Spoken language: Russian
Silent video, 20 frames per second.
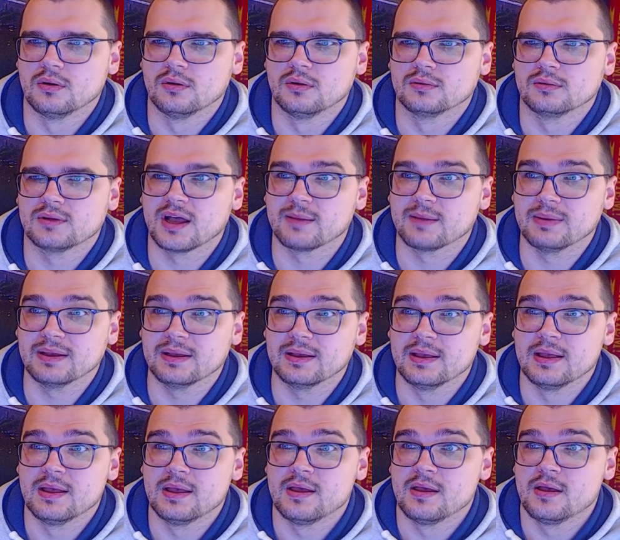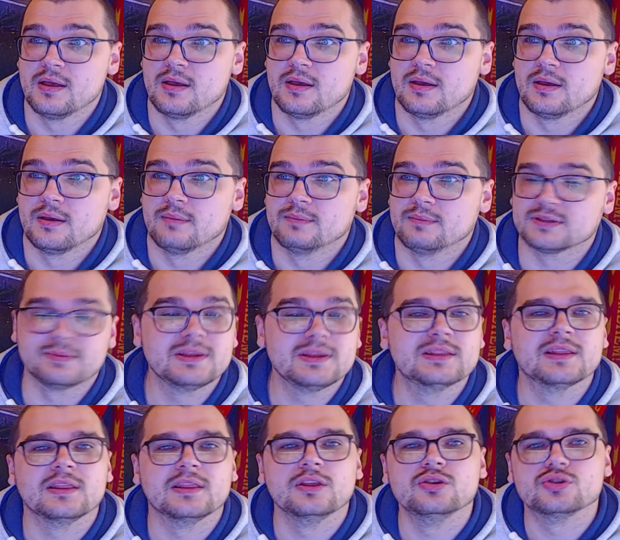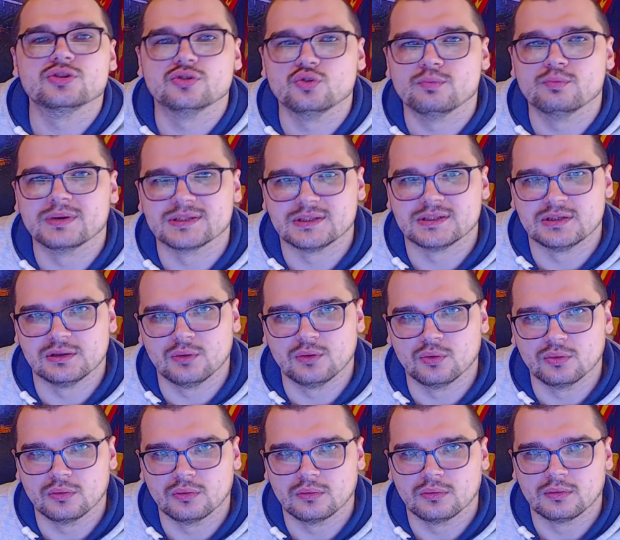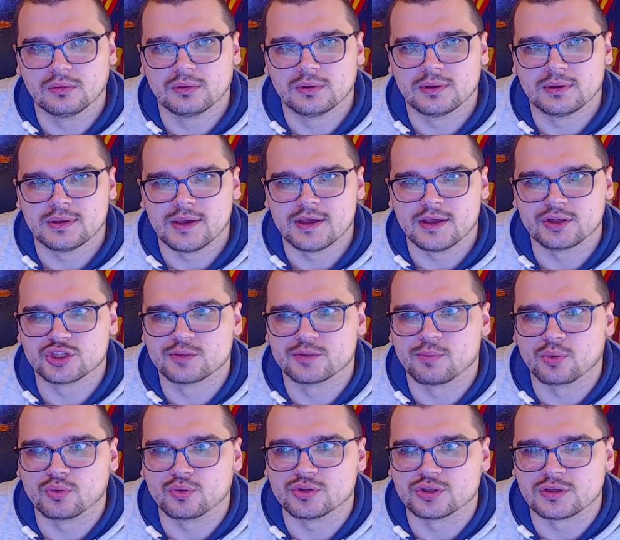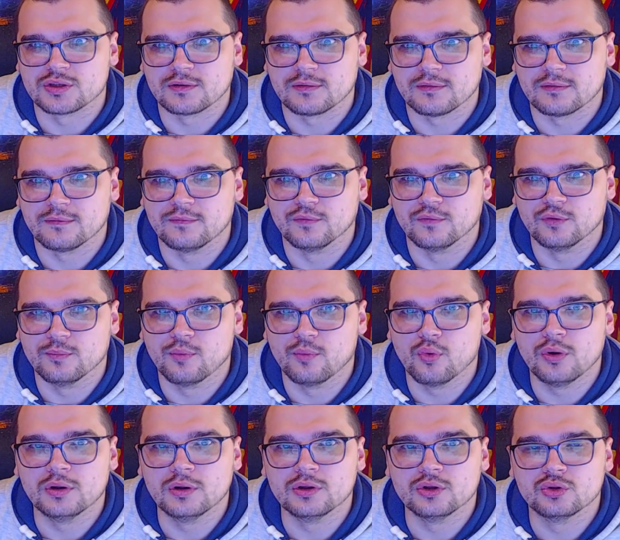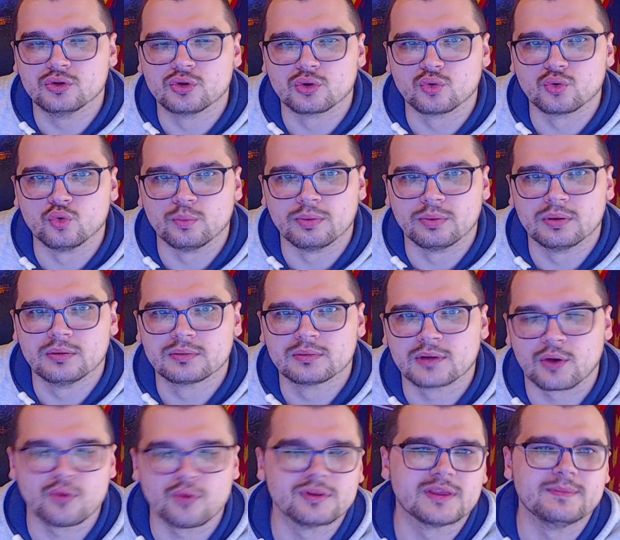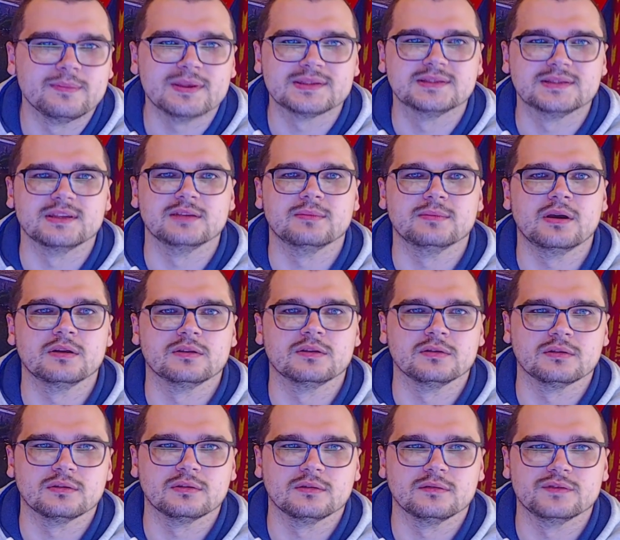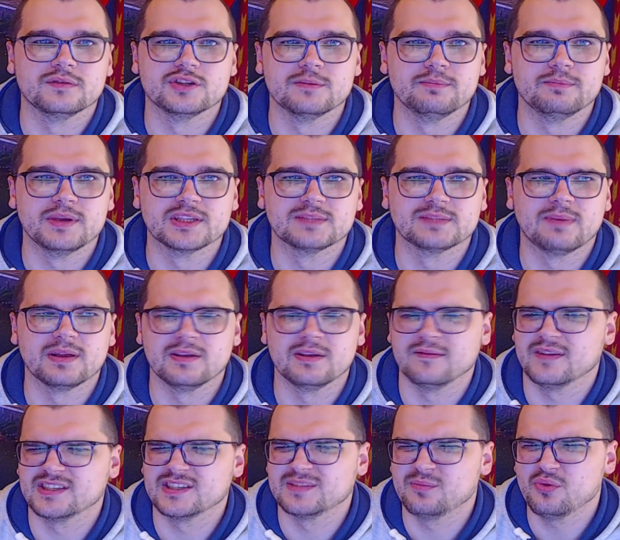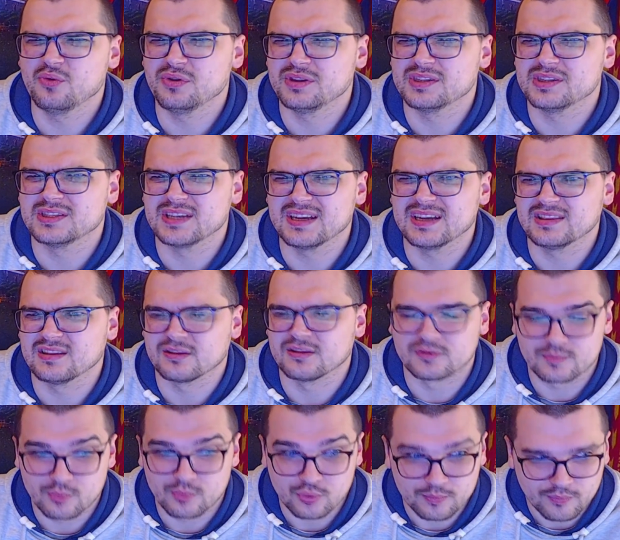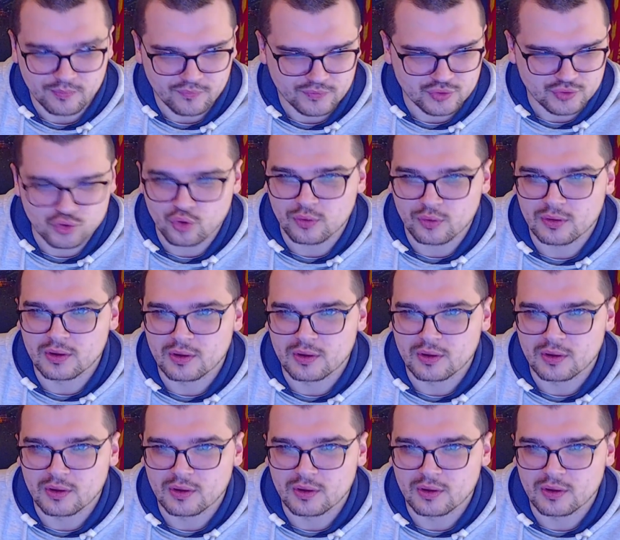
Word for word: как бы посмотрите на нынешнюю Барселону. Это же просто футбольный труп. Какое-то место занимает э, в чемпионе Испании 8 10 это все.